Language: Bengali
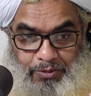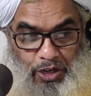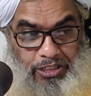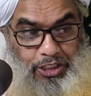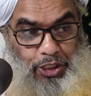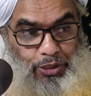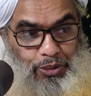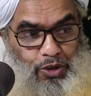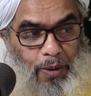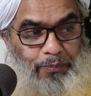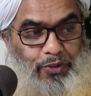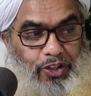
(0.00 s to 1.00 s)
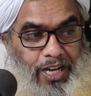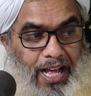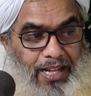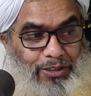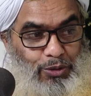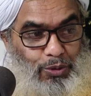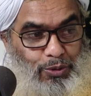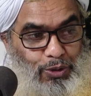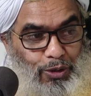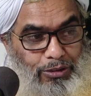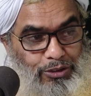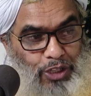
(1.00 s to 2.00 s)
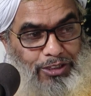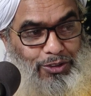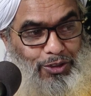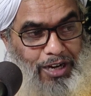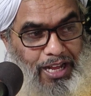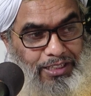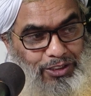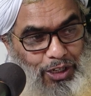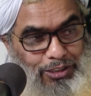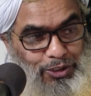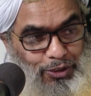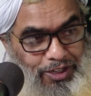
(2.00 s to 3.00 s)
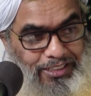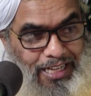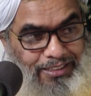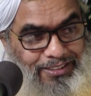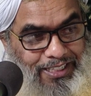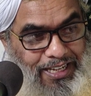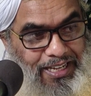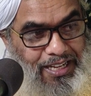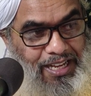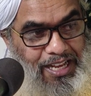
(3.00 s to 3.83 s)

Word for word: টেনশন কমছে না দুঃখ যন্ত্রণায় জর্জরিয়ে যাচ্ছে